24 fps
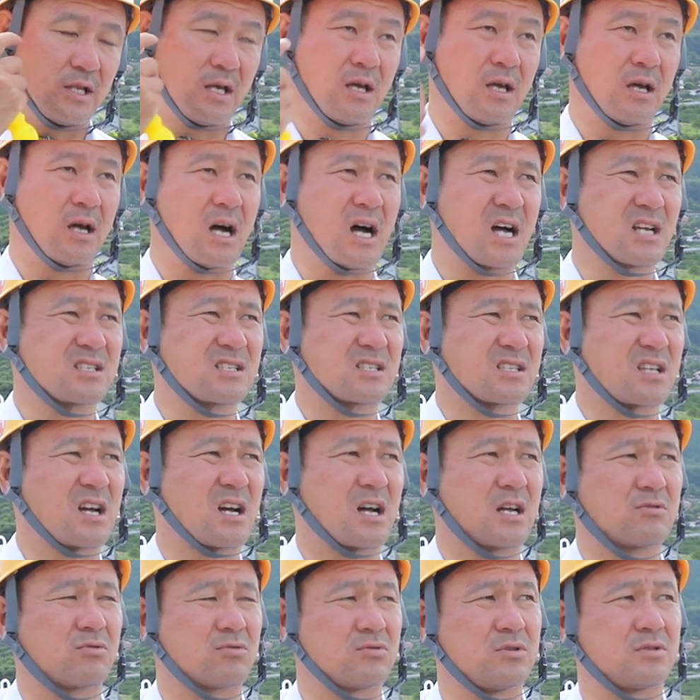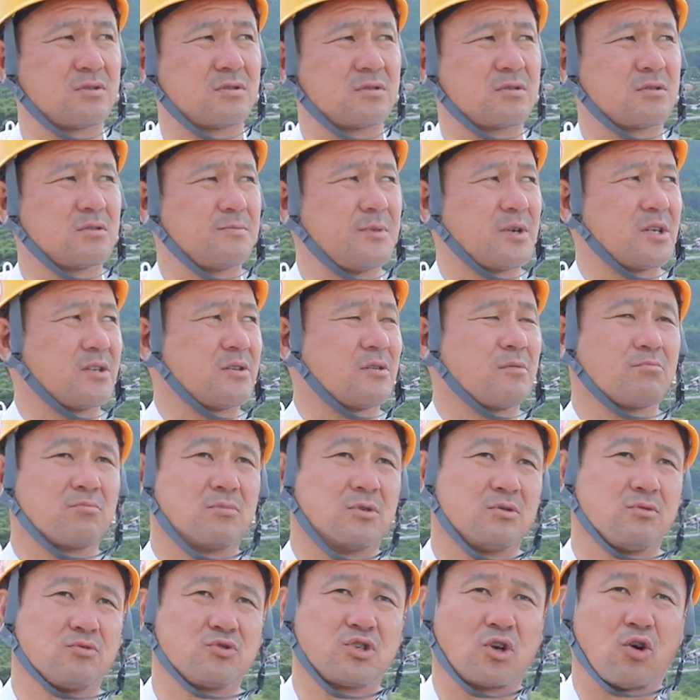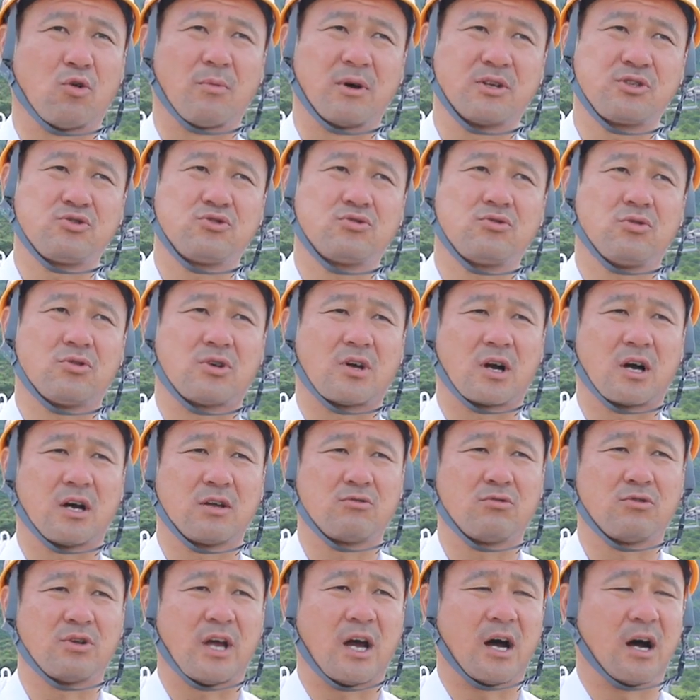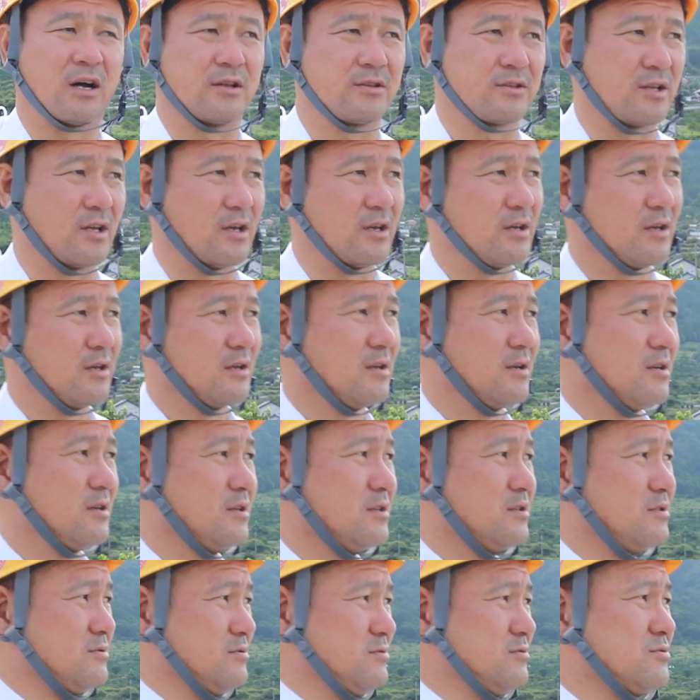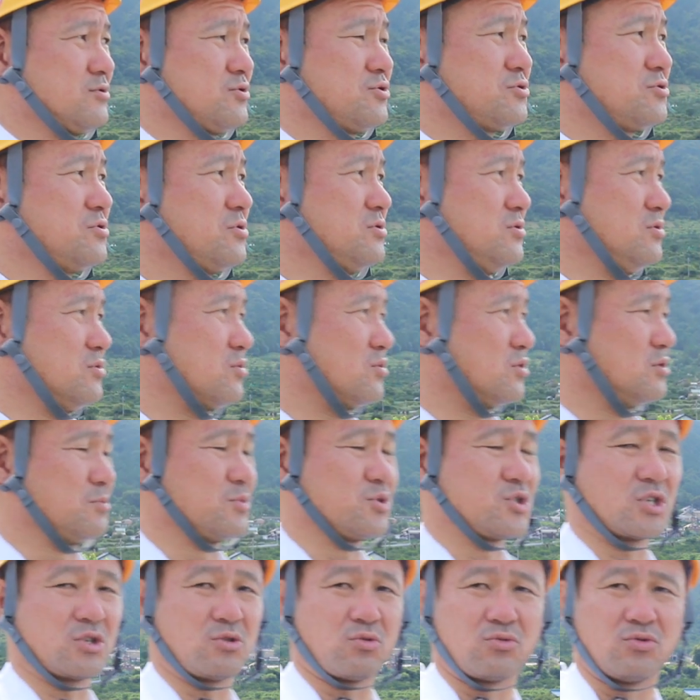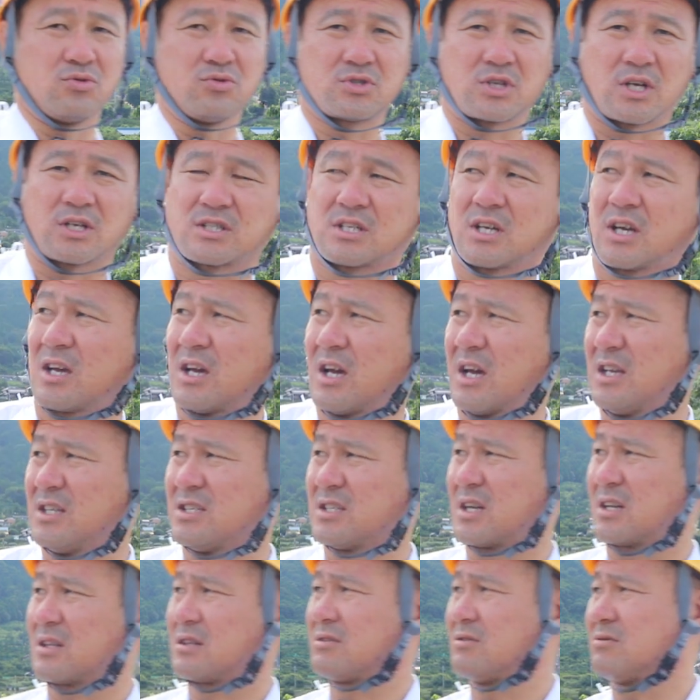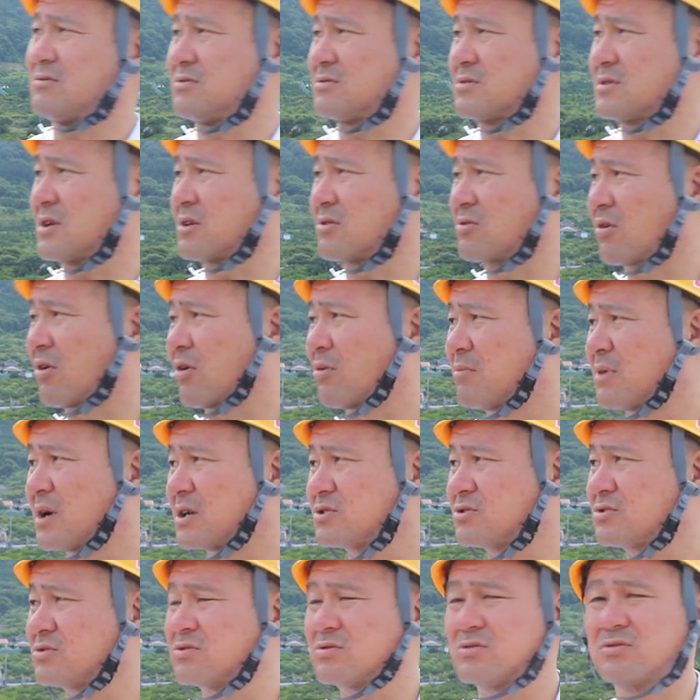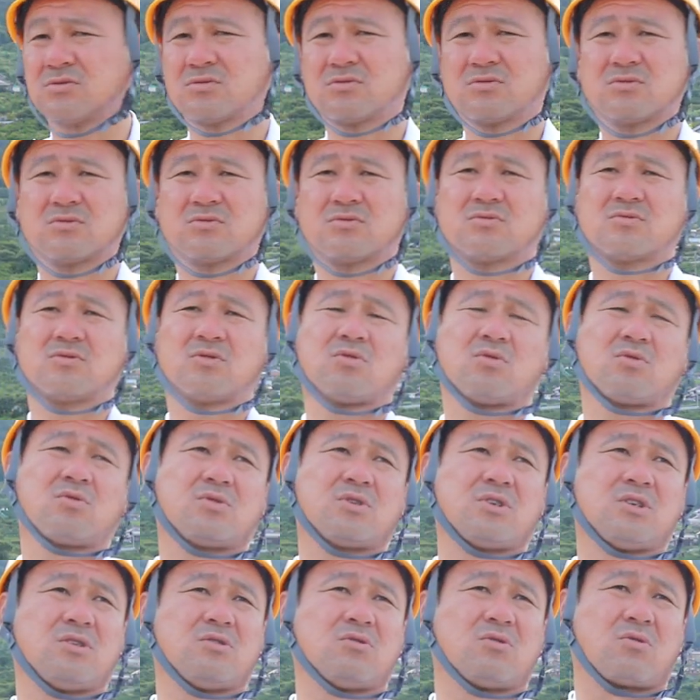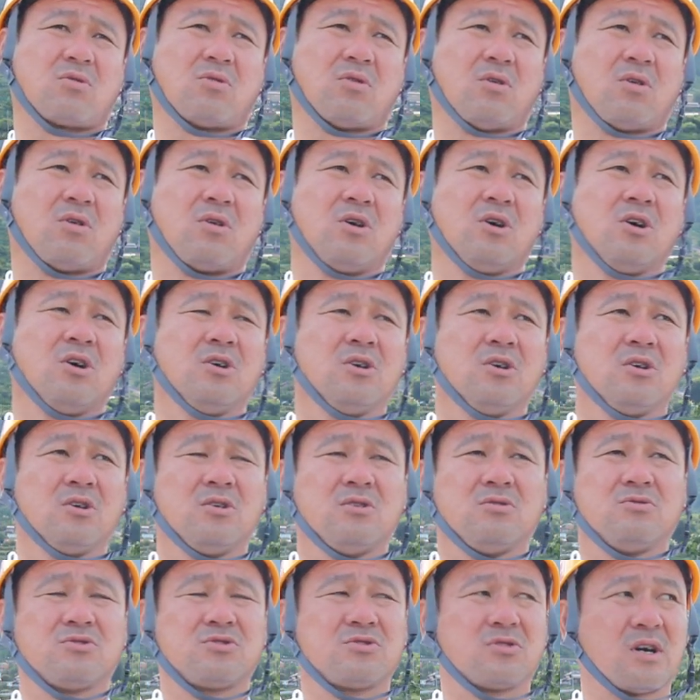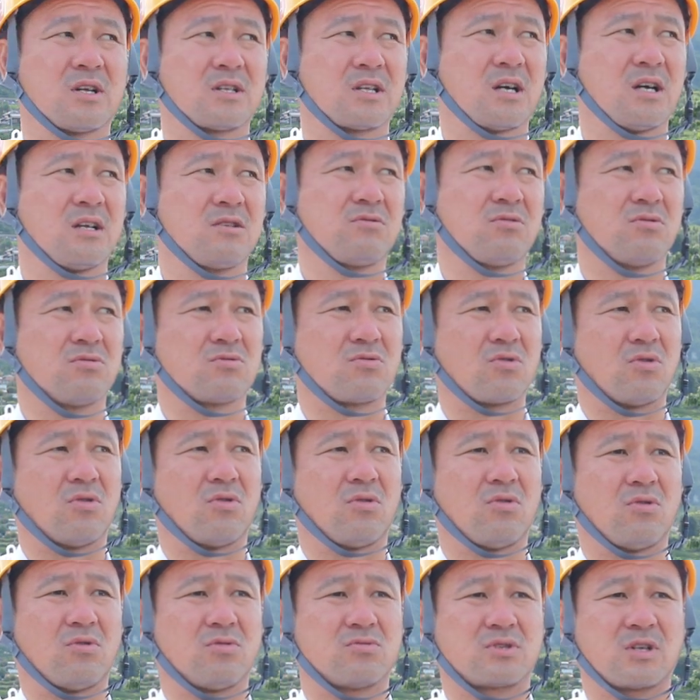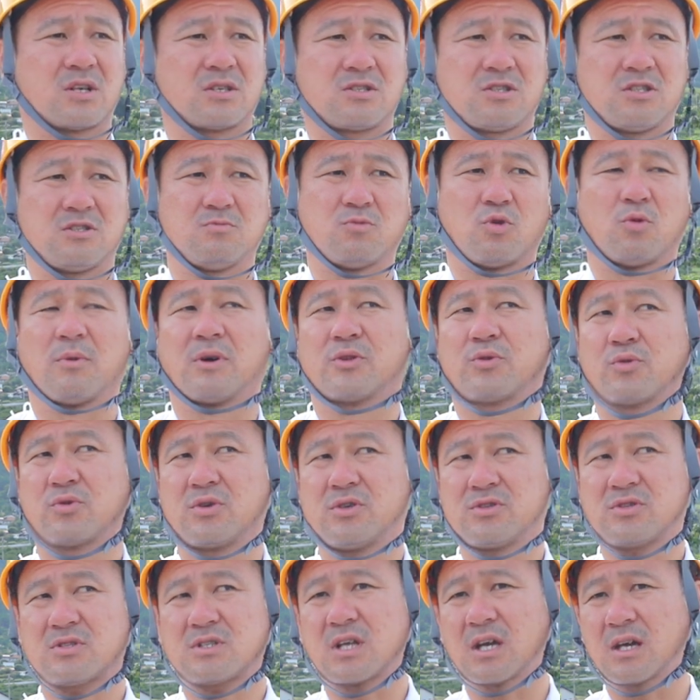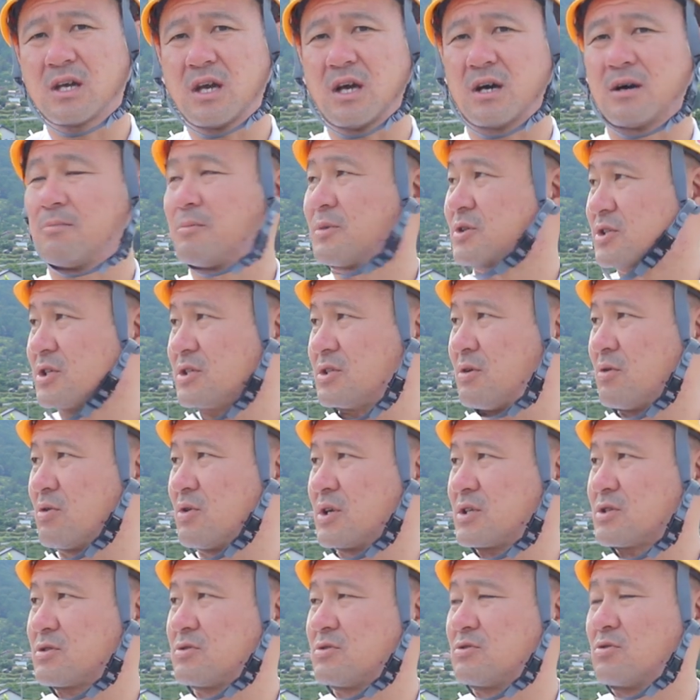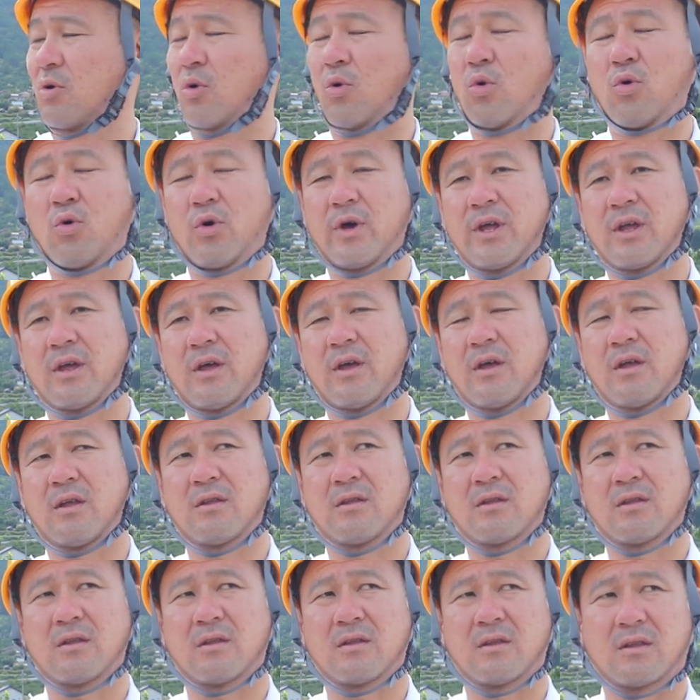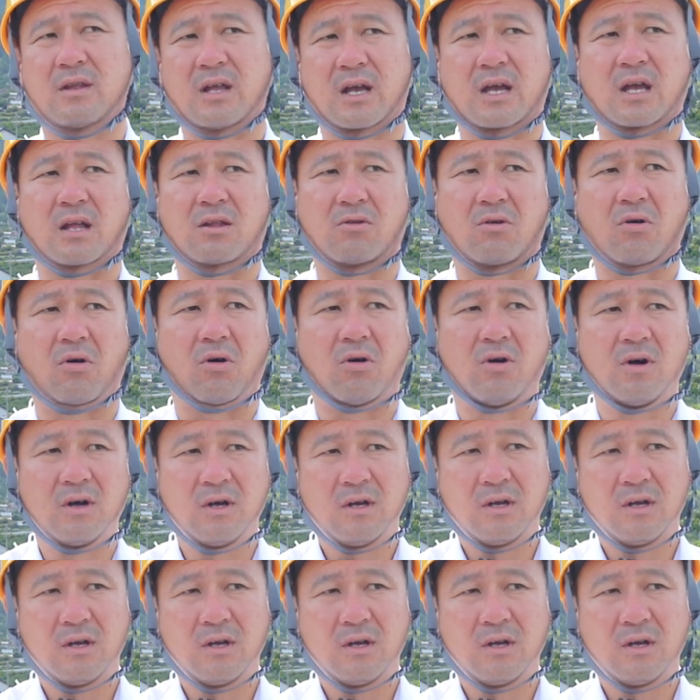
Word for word: で明日独立するべきって、まあ、じゃあお前従業員抱えとるやんって、うん、従業員の子にもじゃあ独立させてあげゃいいじゃんって言うんですけど、まあ、従業員の子うちの働いとる子たちにも、まあ、独立したきゃ、まあ、全然俺はするのは応援だけど、